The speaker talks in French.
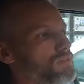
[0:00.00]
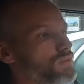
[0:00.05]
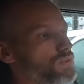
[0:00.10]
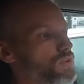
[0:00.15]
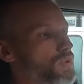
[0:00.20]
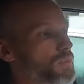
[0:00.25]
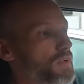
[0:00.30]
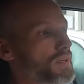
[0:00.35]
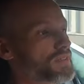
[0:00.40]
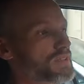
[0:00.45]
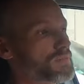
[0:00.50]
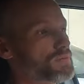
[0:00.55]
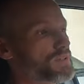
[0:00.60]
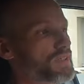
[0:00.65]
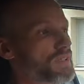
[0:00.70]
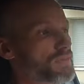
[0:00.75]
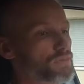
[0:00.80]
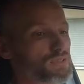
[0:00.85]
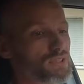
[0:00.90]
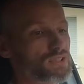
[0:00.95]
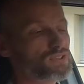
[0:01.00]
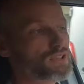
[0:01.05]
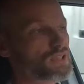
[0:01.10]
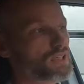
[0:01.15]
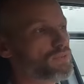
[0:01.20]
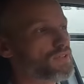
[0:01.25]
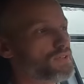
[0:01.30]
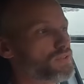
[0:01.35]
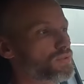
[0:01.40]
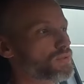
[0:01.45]
le principe c'est que vous achetez la
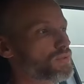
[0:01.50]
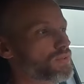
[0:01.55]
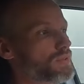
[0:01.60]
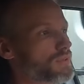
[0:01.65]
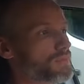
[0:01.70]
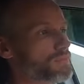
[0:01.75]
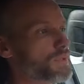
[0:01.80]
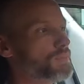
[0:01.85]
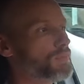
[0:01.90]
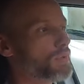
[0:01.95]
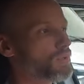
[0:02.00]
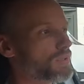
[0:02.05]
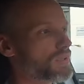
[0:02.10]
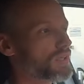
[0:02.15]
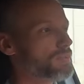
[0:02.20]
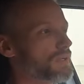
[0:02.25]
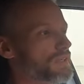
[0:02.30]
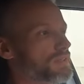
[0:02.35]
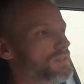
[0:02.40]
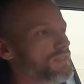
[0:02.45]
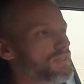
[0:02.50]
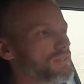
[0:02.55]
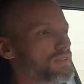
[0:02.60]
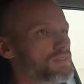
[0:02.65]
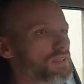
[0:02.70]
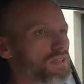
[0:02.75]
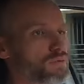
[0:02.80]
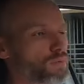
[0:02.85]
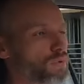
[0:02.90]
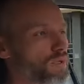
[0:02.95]
voiture, mais par contre la batterie était
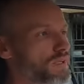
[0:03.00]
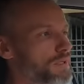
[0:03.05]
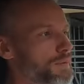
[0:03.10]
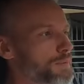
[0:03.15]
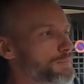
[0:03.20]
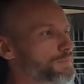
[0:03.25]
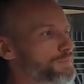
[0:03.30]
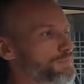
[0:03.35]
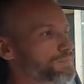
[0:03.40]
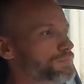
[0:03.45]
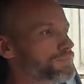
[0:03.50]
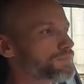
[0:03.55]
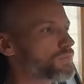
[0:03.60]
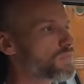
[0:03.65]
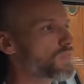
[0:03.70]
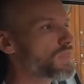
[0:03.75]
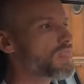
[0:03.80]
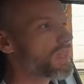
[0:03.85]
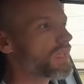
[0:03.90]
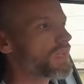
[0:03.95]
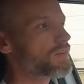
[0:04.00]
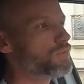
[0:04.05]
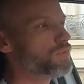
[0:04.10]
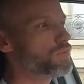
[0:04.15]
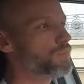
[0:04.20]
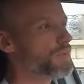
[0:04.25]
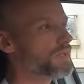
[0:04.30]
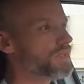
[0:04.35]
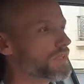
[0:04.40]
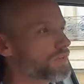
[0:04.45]
louée et vous
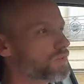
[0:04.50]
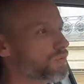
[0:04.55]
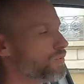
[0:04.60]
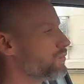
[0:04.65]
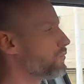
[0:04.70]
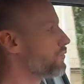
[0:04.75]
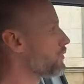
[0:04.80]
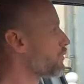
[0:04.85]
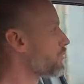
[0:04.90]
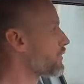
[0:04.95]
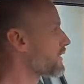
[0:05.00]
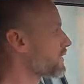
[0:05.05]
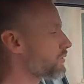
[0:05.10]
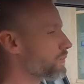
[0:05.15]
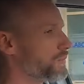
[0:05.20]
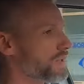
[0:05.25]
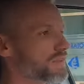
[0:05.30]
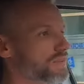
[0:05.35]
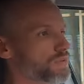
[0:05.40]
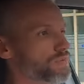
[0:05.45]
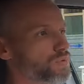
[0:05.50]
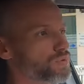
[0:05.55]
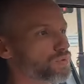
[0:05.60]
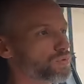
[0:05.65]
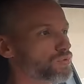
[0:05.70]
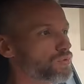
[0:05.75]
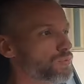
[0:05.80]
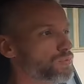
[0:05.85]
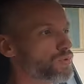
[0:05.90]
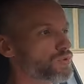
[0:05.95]
payez du coup une location de batterie en fonction du
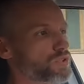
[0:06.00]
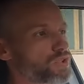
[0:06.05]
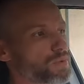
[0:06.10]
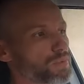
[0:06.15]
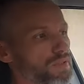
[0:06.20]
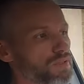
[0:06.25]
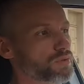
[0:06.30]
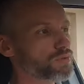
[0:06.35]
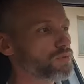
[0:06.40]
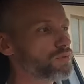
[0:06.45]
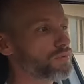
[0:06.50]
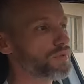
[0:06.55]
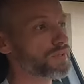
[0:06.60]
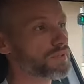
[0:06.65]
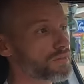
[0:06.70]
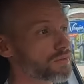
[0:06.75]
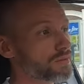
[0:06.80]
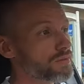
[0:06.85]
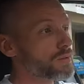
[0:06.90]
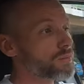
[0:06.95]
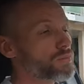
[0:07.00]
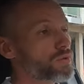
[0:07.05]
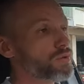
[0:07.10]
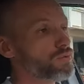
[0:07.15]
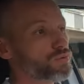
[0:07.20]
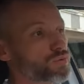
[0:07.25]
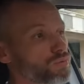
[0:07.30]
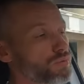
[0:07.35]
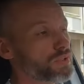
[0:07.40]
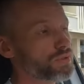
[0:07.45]
nombre de kilomètres que vous faites, euh, comme quand vous
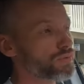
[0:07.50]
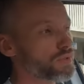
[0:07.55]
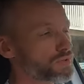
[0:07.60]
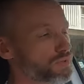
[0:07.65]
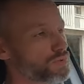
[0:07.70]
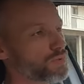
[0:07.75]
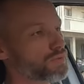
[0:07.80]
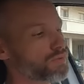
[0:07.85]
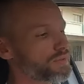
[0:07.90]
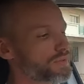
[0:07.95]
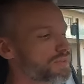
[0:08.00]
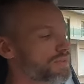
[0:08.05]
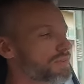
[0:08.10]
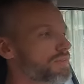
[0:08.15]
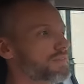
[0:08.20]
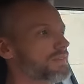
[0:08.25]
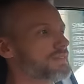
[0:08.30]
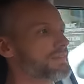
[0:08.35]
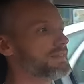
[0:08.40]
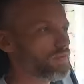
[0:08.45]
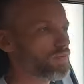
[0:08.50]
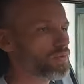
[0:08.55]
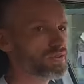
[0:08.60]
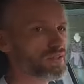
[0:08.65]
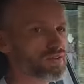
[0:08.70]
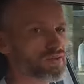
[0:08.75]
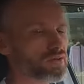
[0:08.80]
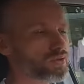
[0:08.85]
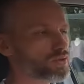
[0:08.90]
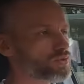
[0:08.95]
louez une voiture en fait. Il faut
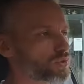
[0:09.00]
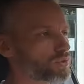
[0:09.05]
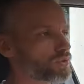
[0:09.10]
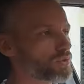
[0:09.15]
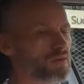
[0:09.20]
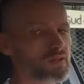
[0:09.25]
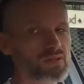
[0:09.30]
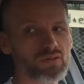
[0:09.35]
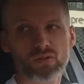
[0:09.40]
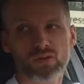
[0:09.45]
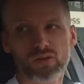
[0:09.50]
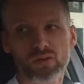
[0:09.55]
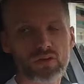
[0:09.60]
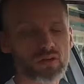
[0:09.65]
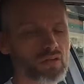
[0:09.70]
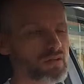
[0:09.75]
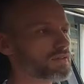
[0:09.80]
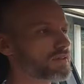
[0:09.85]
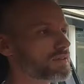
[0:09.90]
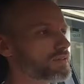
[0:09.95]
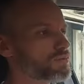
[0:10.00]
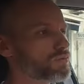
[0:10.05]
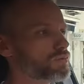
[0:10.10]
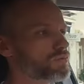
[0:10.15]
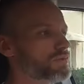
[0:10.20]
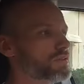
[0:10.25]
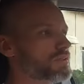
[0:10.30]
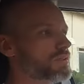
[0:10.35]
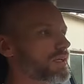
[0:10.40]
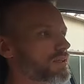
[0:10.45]
savoir qu'aujourd'hui maintenant c'est
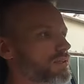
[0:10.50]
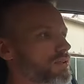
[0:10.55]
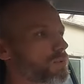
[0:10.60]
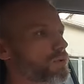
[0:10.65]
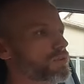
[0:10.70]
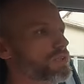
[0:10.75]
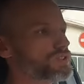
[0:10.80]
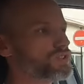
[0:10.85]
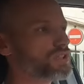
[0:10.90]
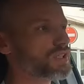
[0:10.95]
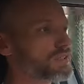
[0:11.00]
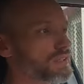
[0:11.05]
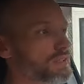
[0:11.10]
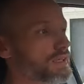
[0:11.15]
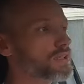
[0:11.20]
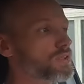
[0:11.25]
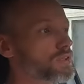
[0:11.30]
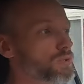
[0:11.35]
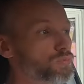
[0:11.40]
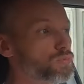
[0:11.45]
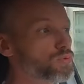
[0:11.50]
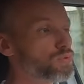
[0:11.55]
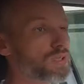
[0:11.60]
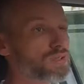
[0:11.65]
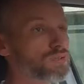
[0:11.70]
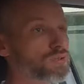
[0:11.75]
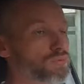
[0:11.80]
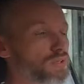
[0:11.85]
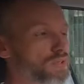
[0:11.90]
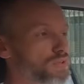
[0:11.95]
directement un achat intégral comme toutes les
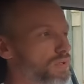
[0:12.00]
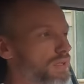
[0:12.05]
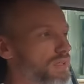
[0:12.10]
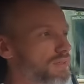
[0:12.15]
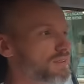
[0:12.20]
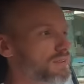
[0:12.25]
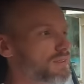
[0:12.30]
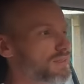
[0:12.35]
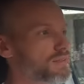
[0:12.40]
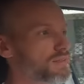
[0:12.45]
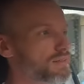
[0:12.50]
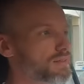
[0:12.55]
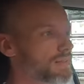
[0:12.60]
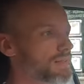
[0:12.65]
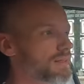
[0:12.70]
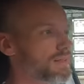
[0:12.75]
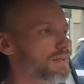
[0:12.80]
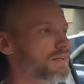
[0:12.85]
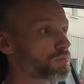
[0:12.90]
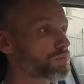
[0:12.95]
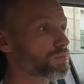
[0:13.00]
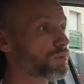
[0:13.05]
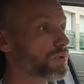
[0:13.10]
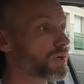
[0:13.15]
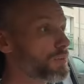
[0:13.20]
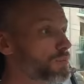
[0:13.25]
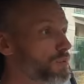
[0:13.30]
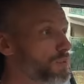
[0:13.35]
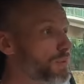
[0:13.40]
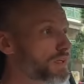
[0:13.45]
autres voitures électriques pour la
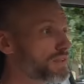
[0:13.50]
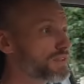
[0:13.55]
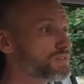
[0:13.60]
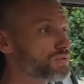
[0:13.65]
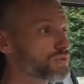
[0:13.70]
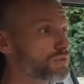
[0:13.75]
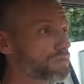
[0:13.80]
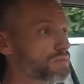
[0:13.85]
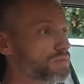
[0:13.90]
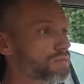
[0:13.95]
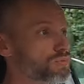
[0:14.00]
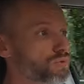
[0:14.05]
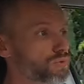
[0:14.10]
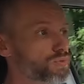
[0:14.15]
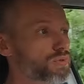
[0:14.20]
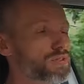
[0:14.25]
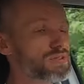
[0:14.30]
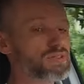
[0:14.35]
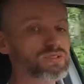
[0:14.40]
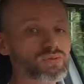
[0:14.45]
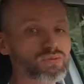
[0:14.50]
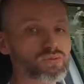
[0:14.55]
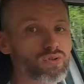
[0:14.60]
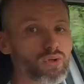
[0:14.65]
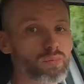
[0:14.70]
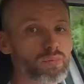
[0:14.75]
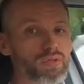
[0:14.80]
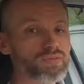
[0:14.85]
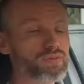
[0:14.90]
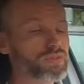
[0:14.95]
plupart des gens, quand on croise des gens et qu'on leur
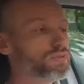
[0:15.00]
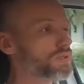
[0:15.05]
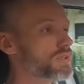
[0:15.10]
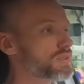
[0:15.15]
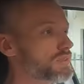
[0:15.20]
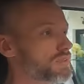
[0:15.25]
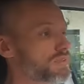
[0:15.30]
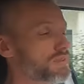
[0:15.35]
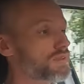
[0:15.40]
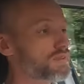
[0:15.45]
parle de voiture électrique,